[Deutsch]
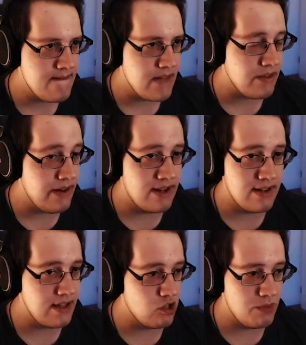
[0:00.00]
Ich warne
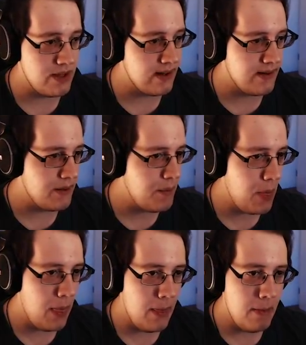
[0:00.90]
dich, Spiegel, ne?
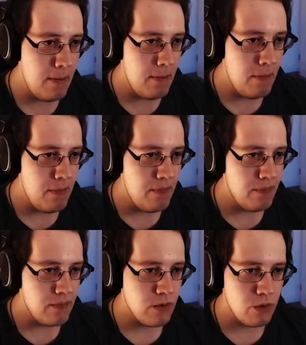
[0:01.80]

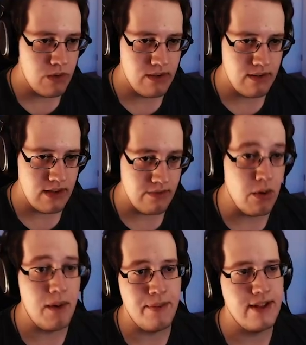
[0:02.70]
Tu es nicht.
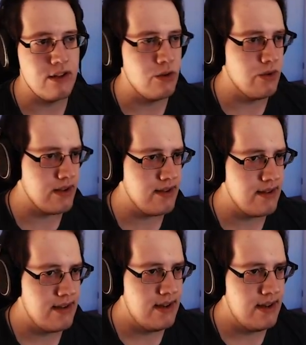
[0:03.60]
Wobei, bitte tu es.